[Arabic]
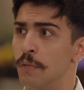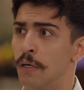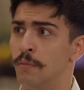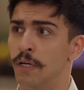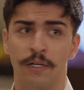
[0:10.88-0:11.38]
ما
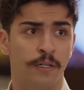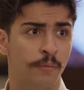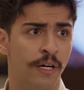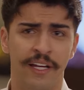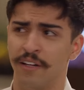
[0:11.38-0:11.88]
ما
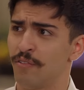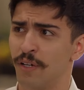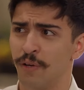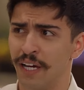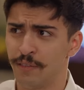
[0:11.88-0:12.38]
ما اعرف
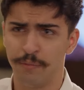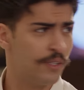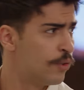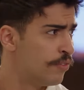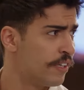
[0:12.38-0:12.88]
واحد
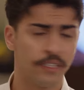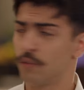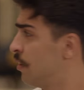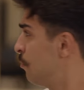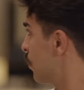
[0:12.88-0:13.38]
ملقوف اكيد
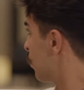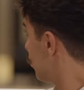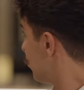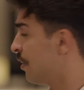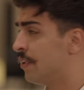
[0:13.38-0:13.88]
واحد ملقوف
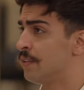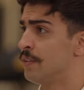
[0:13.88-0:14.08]
يعني